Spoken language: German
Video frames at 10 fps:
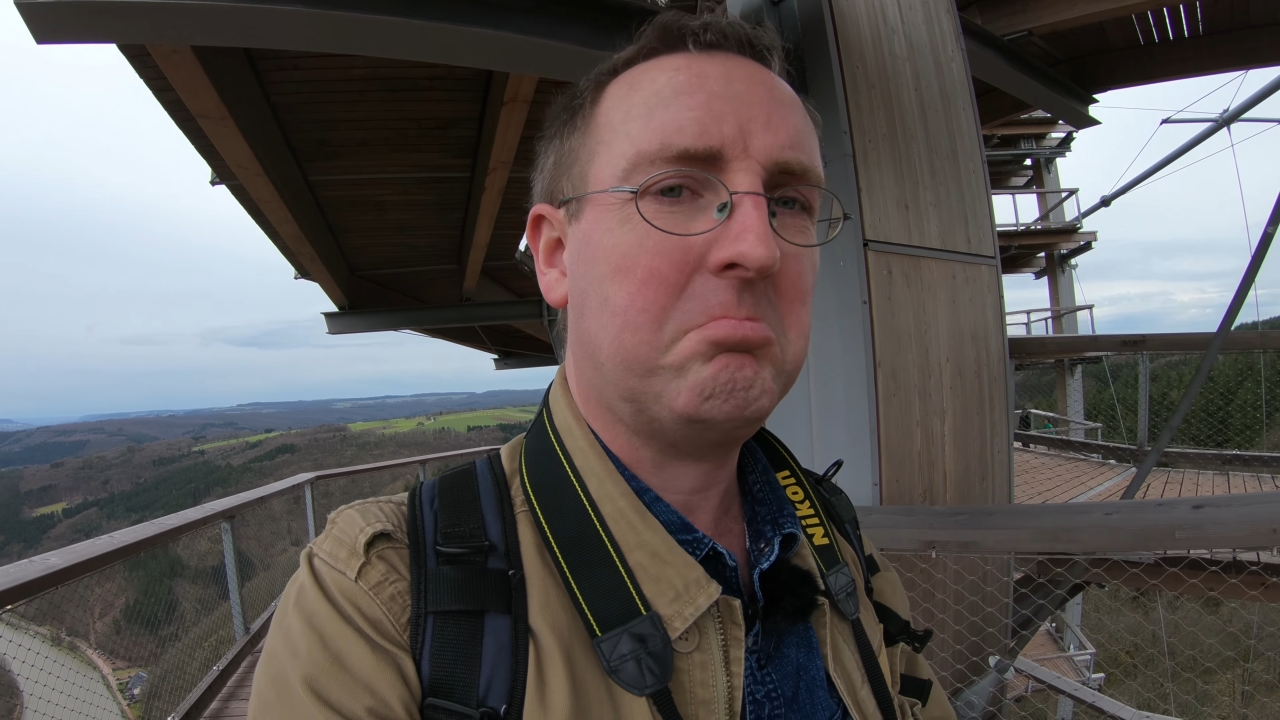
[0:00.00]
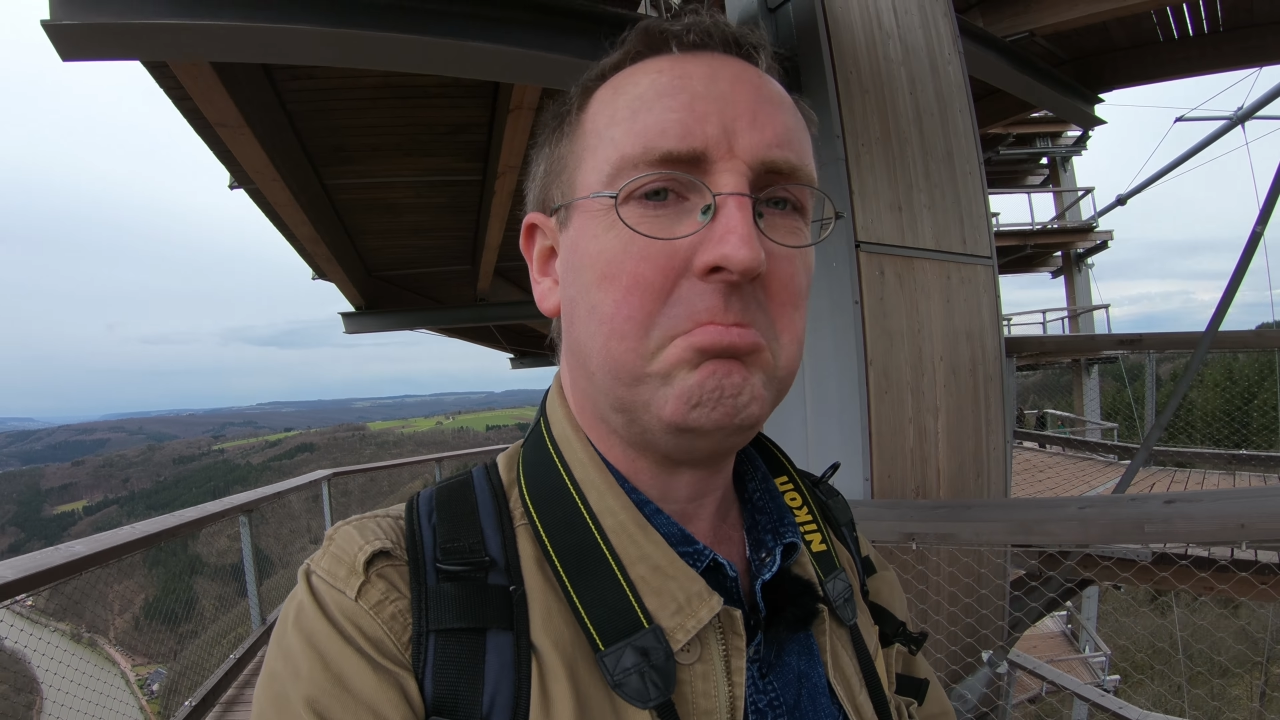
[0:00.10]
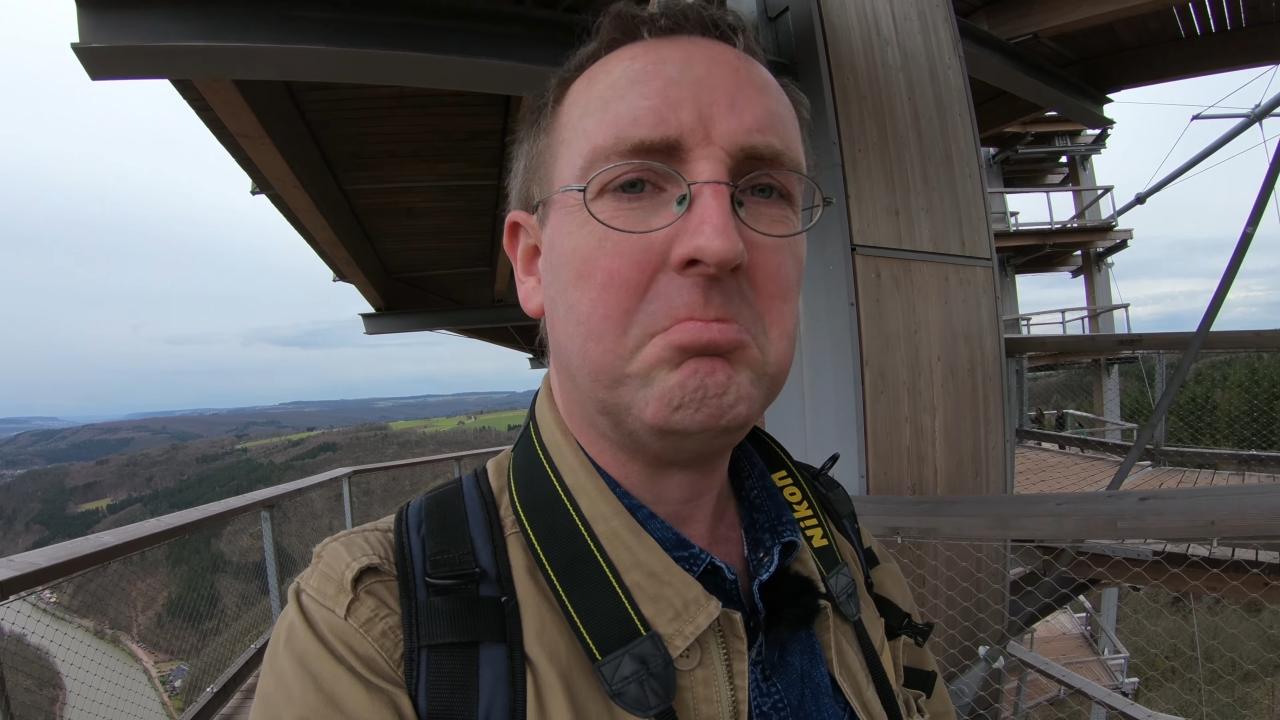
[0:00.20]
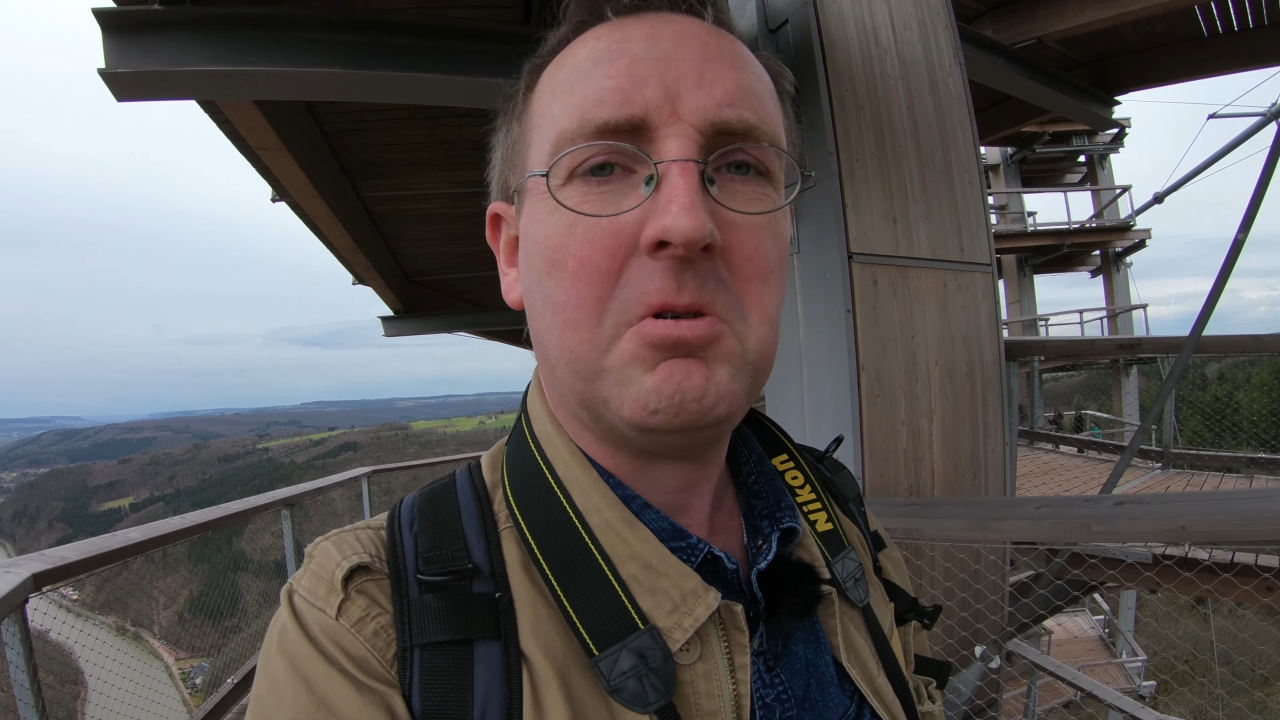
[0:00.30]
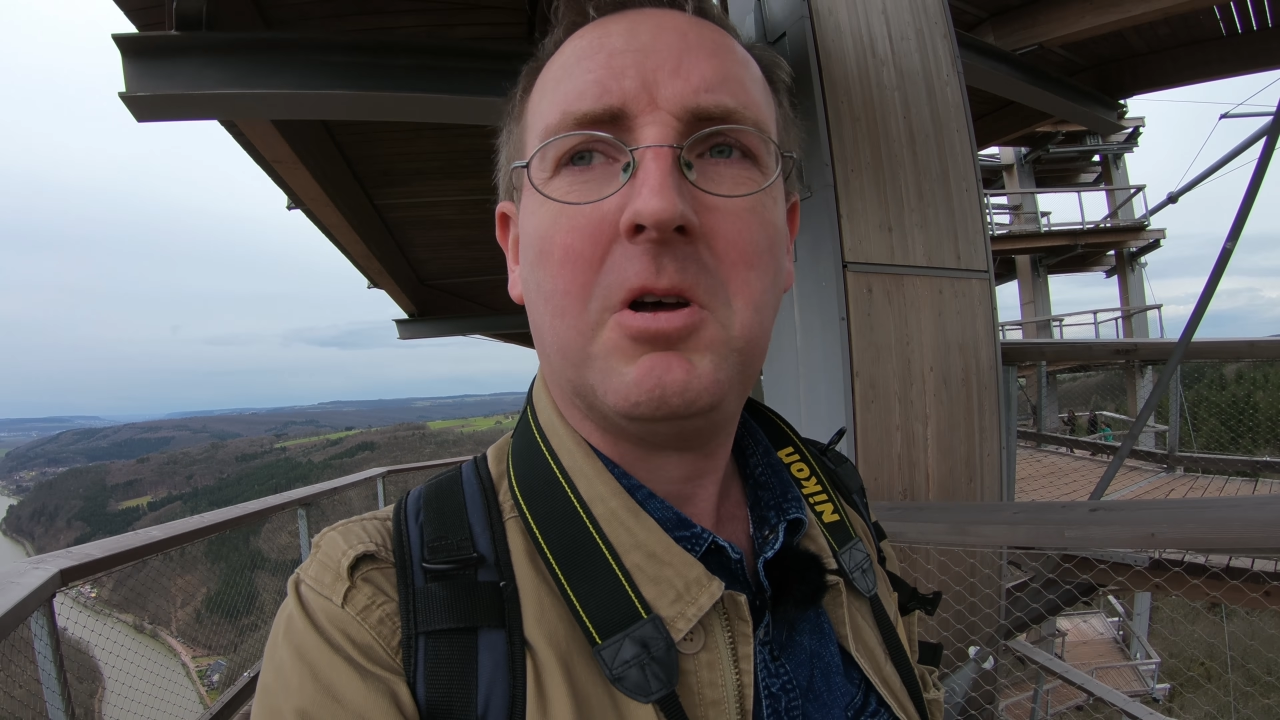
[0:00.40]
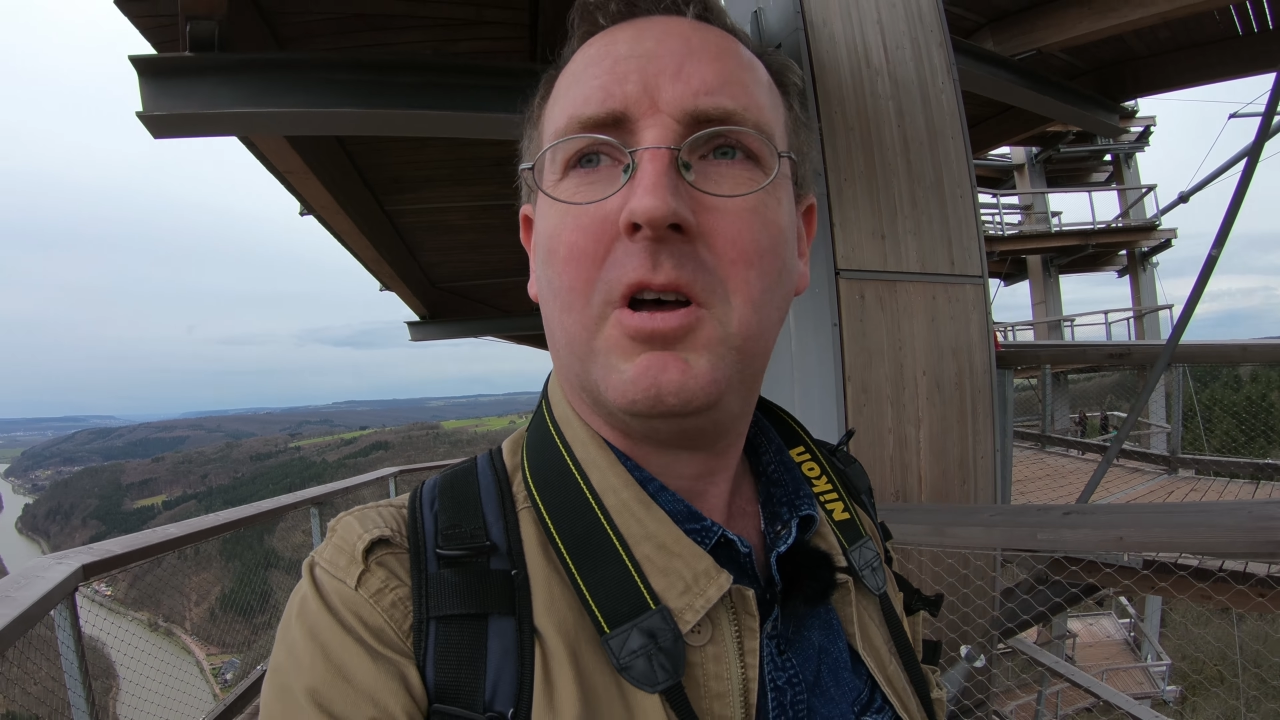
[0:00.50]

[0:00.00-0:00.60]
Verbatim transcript: hm,